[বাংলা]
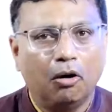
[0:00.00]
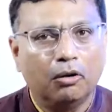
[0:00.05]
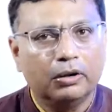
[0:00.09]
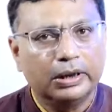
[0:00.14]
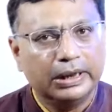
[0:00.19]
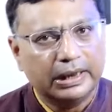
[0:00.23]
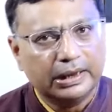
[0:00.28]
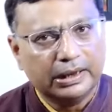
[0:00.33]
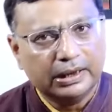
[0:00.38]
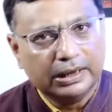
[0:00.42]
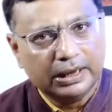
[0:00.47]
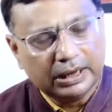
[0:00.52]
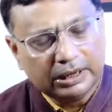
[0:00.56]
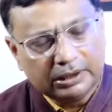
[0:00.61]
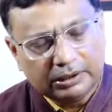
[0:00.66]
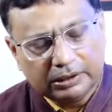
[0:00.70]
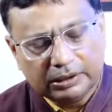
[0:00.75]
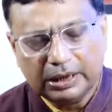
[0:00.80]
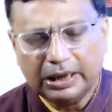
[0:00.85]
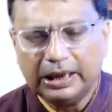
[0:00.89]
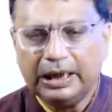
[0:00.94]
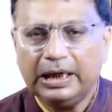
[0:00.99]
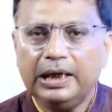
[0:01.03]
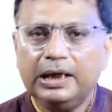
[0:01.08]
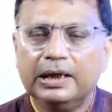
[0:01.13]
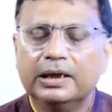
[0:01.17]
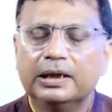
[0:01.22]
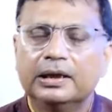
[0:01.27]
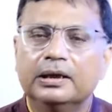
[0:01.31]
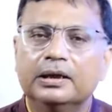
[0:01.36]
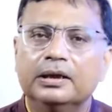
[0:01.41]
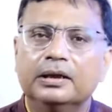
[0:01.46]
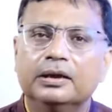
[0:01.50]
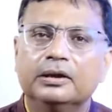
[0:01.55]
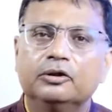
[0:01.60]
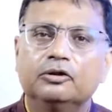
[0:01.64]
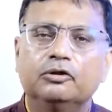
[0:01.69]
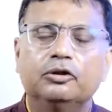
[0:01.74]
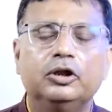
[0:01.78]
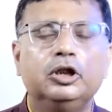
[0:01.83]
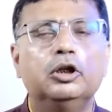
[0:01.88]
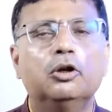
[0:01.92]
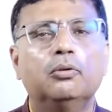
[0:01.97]
অনেক ক্ষেত্রেই
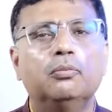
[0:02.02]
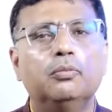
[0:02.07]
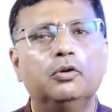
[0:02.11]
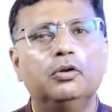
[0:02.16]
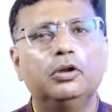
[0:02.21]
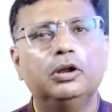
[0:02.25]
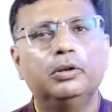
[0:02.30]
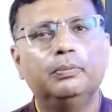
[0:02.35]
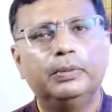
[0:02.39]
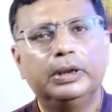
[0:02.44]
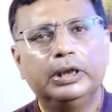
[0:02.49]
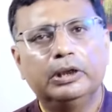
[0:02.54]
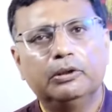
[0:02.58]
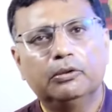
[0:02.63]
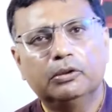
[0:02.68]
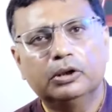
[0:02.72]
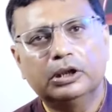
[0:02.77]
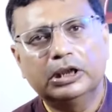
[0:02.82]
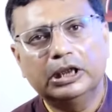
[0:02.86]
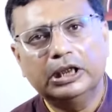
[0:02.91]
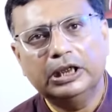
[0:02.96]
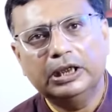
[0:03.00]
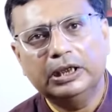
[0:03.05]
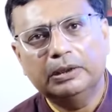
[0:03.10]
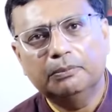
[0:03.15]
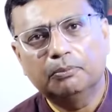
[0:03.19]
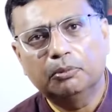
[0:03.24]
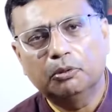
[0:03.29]
তৃণমূল বিরোধী